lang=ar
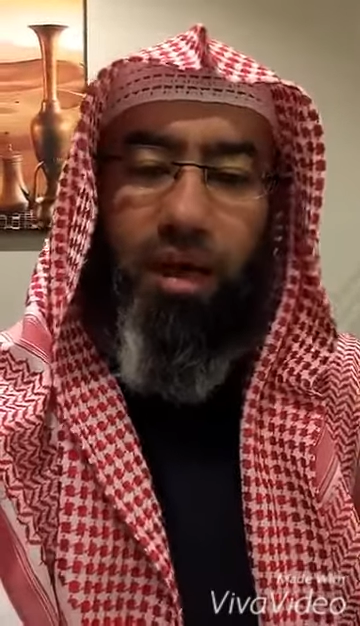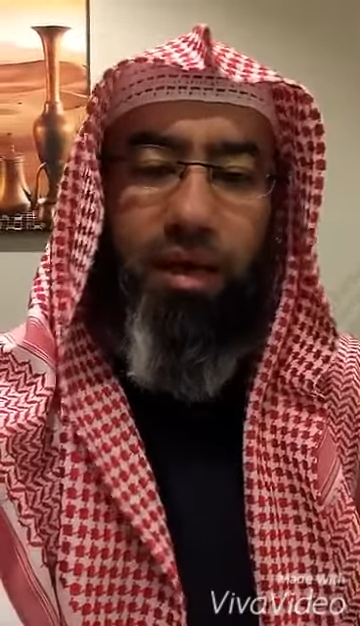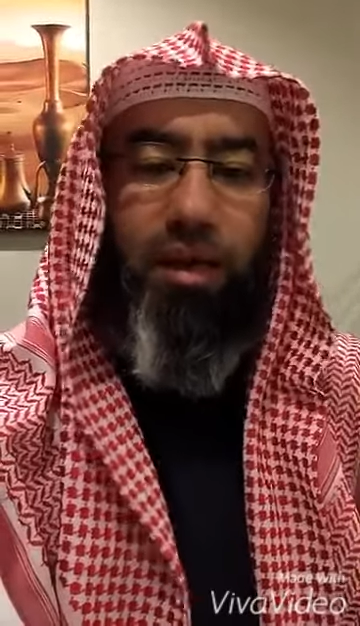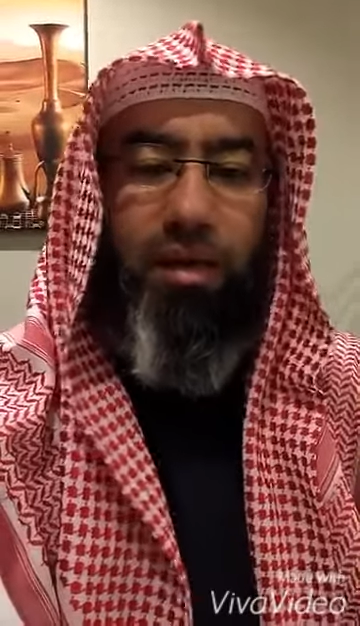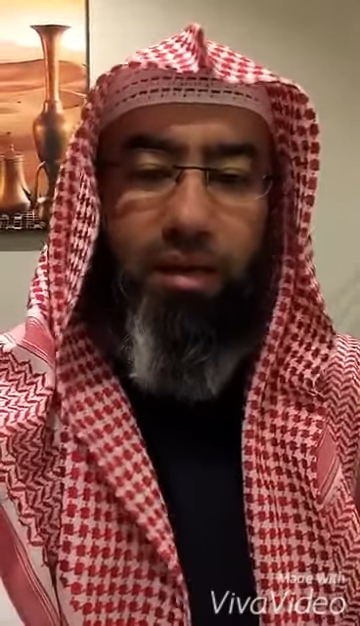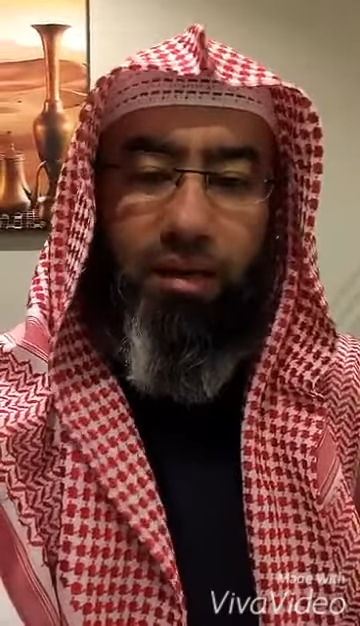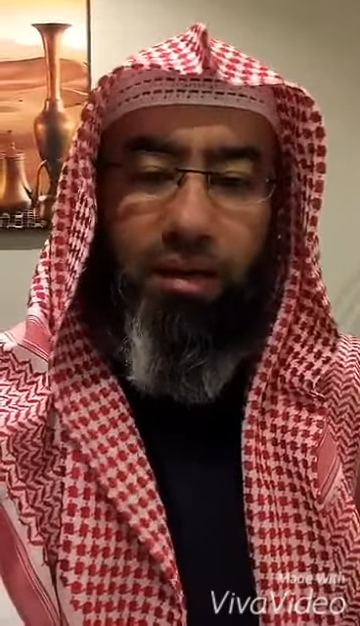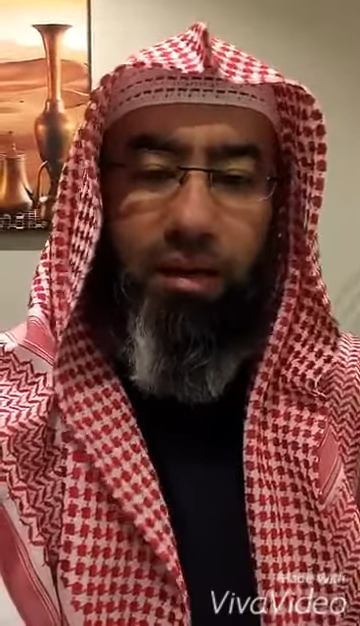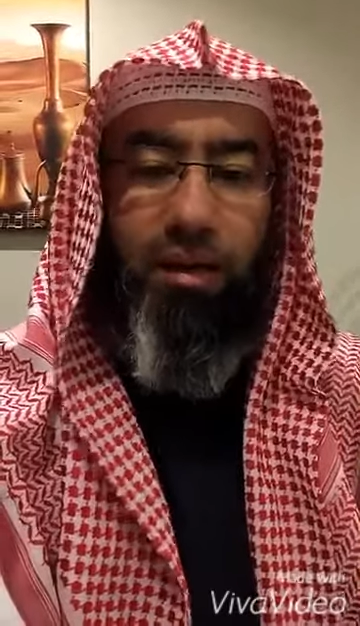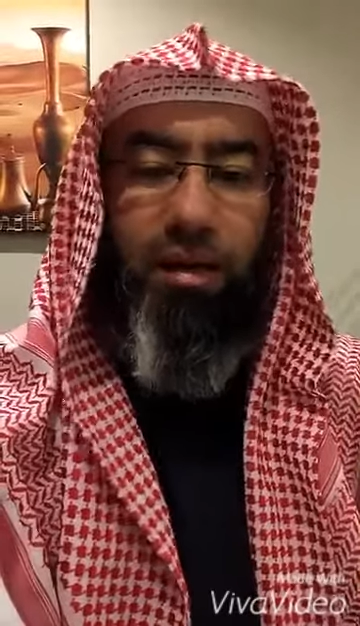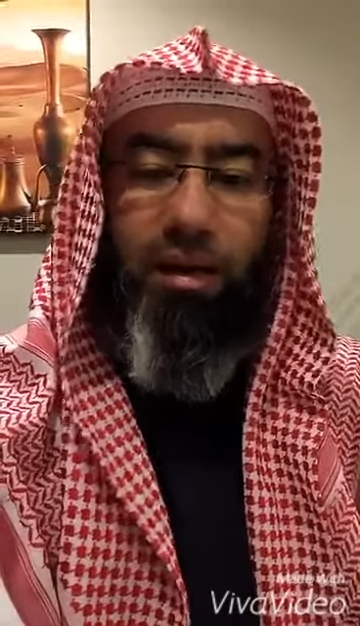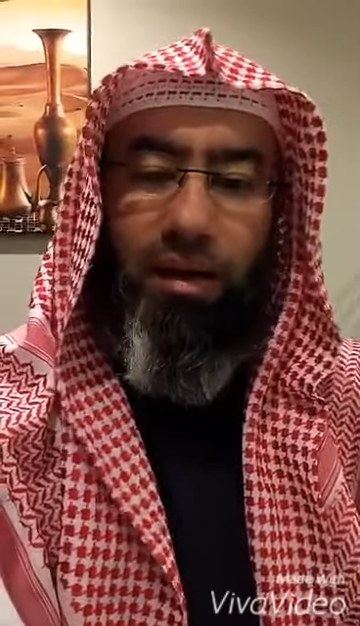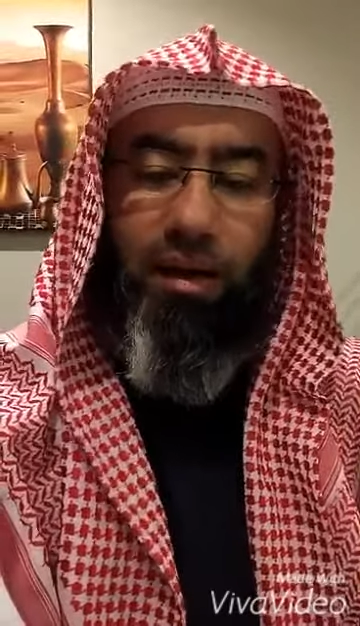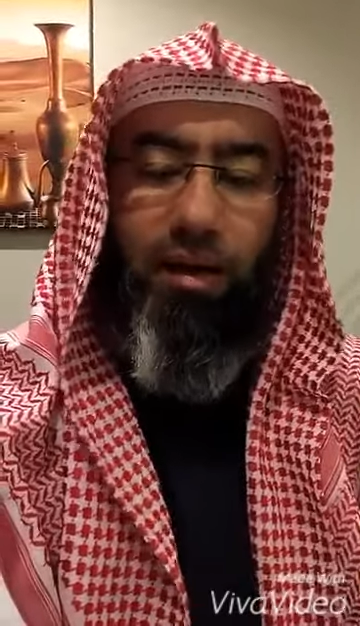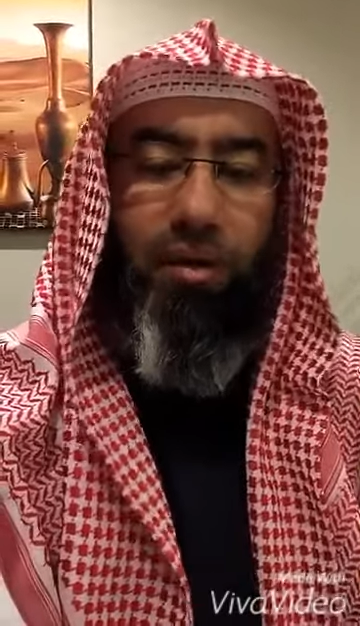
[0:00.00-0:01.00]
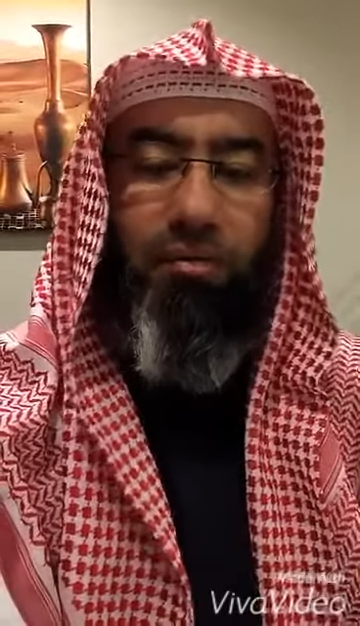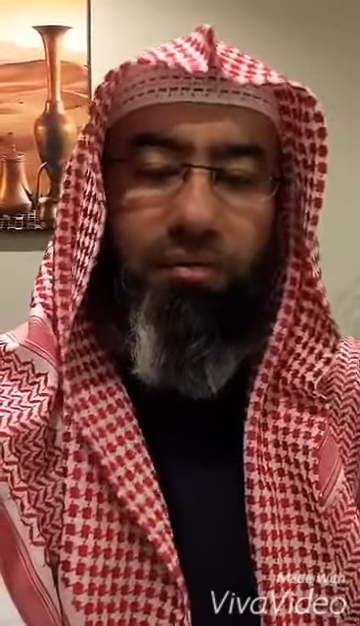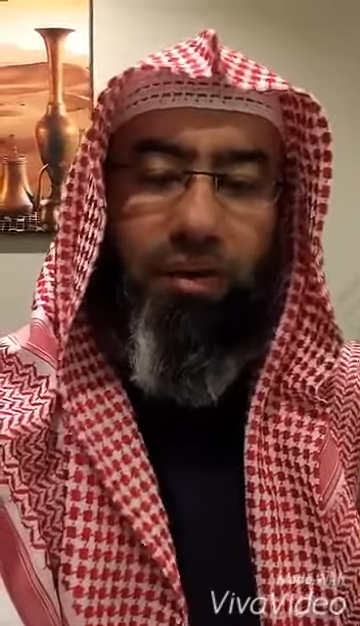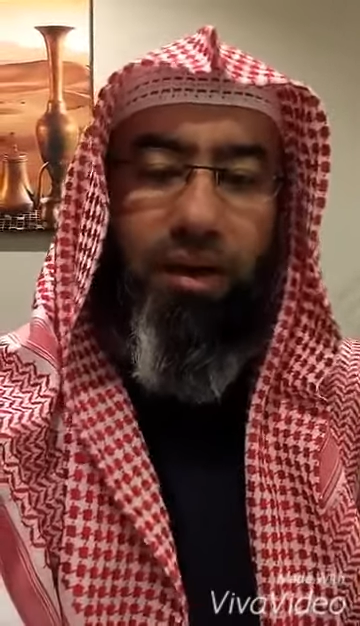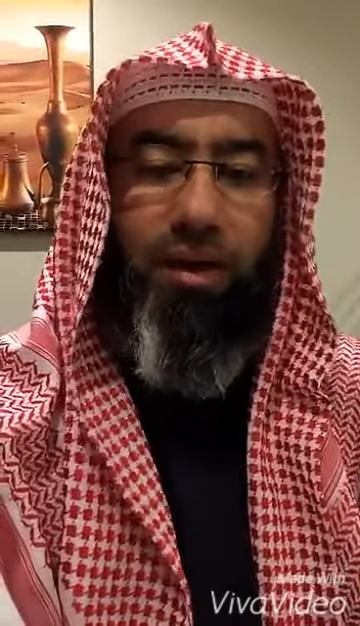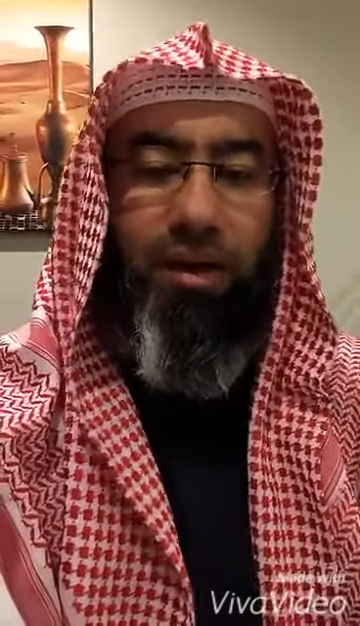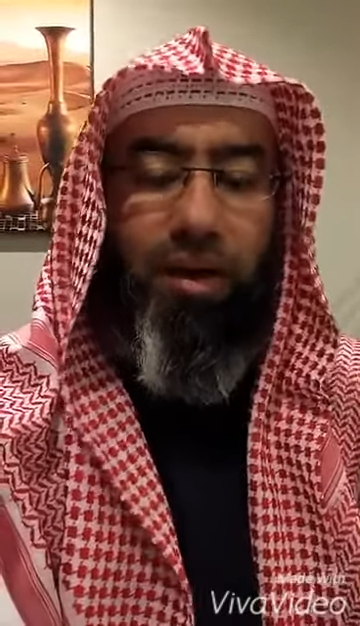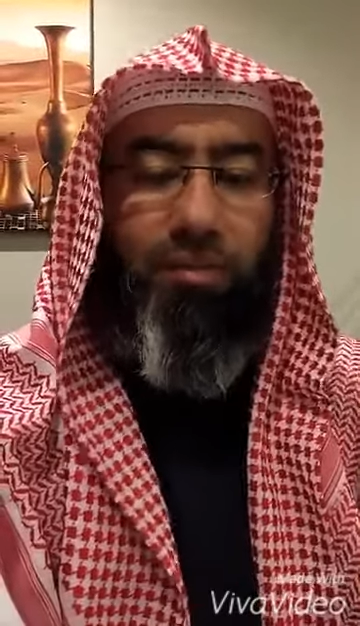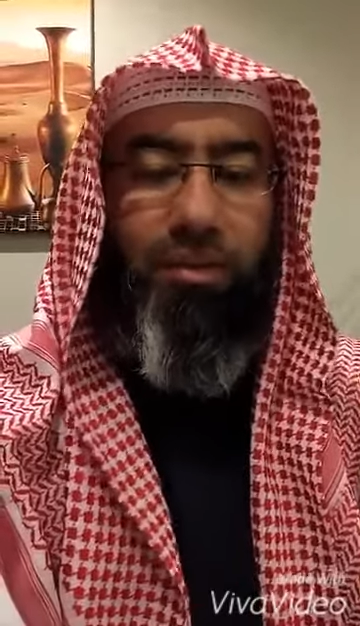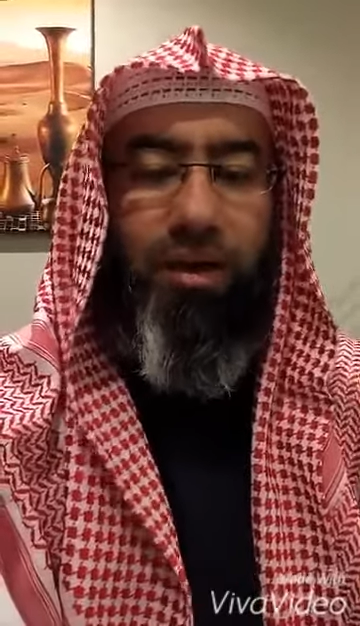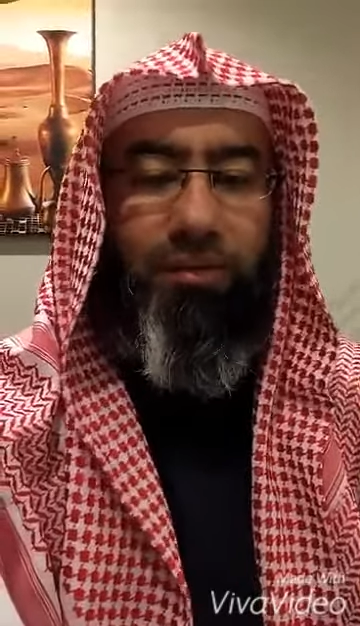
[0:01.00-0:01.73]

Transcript: لكن الله وفقني لي.